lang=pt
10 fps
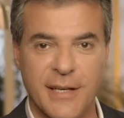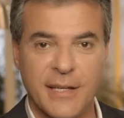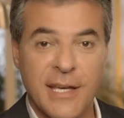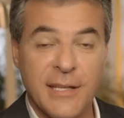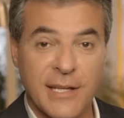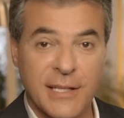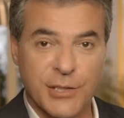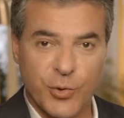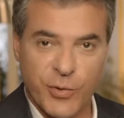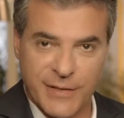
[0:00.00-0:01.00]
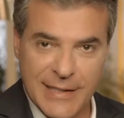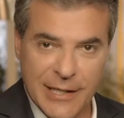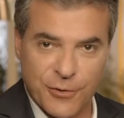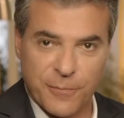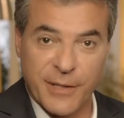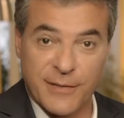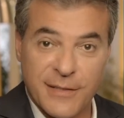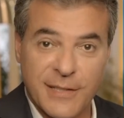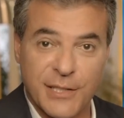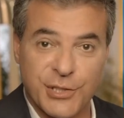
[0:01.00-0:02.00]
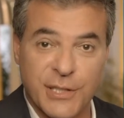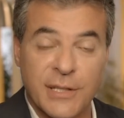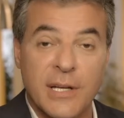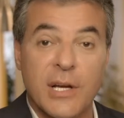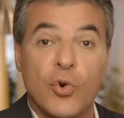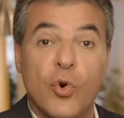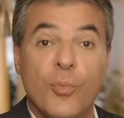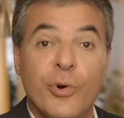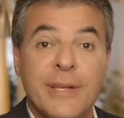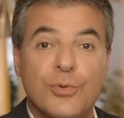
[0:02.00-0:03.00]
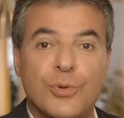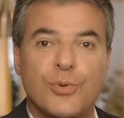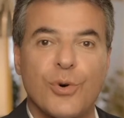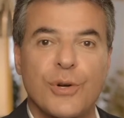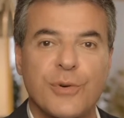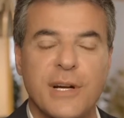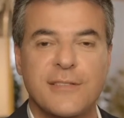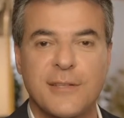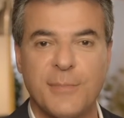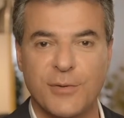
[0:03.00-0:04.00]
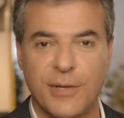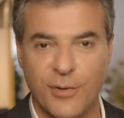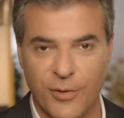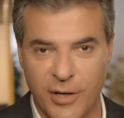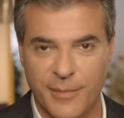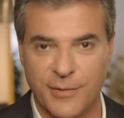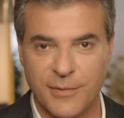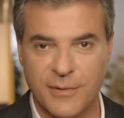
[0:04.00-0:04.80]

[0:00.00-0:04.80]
que entende que o Estado precisa agir como indutor do crescimento econômico.